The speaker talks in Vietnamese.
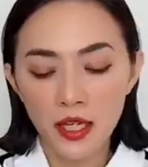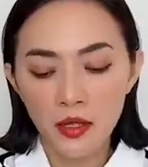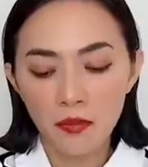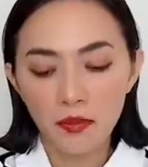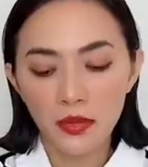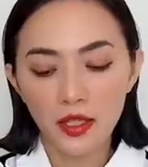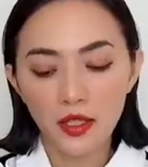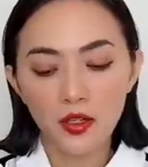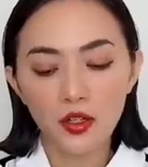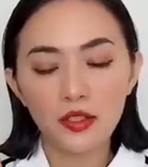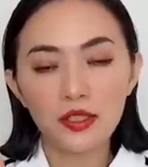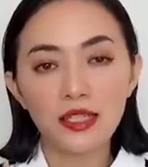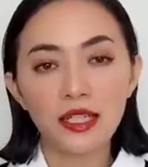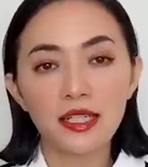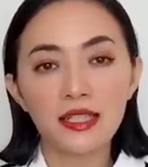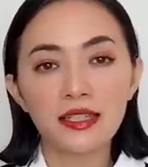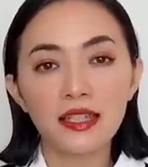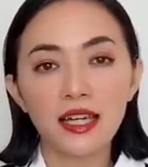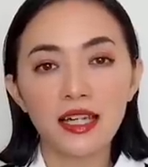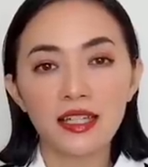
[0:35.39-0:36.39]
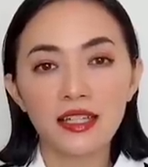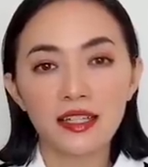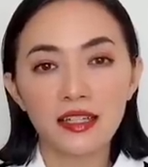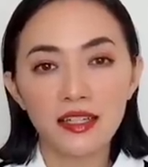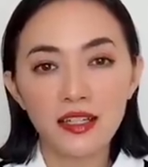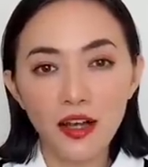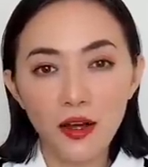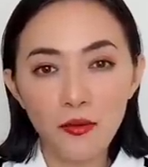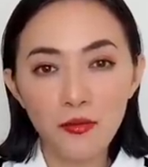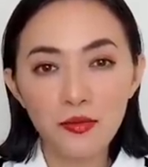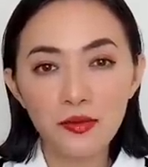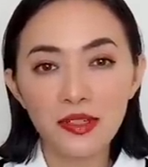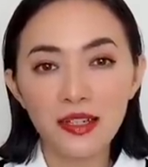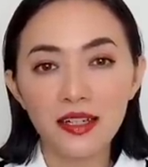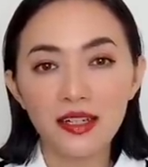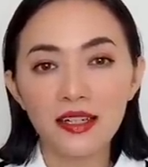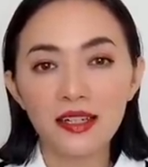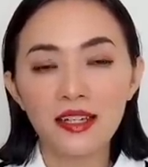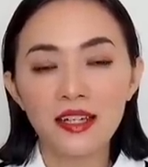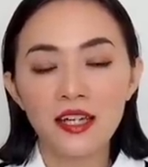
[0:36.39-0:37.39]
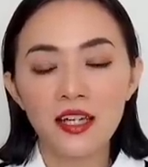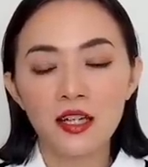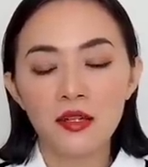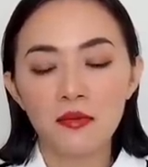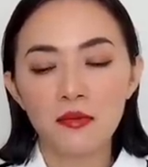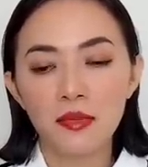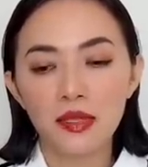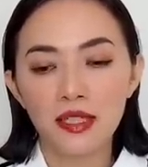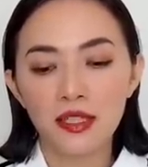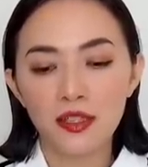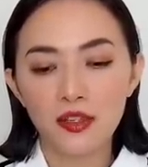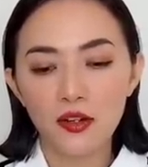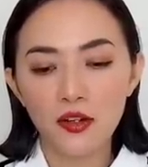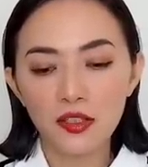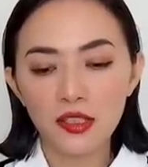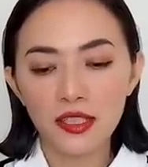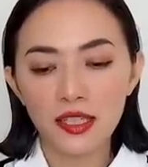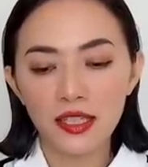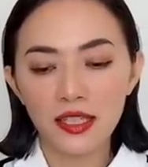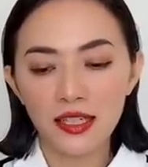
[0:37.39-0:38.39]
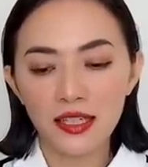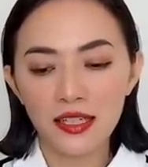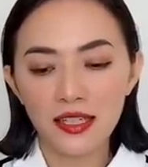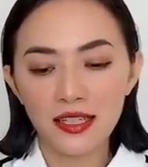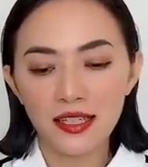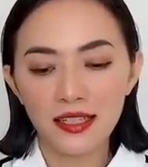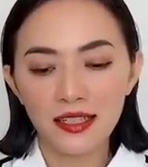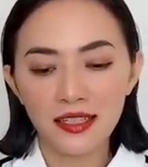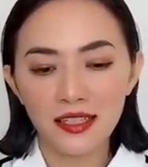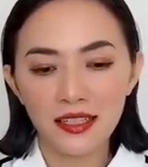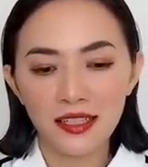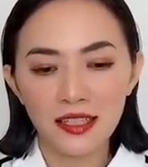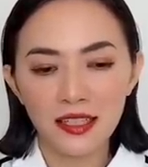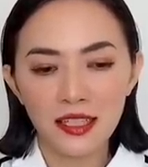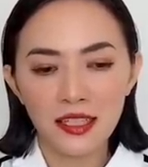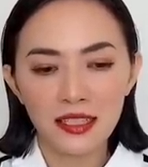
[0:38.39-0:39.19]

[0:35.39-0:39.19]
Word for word: mình có thể thành công này mình có thể à,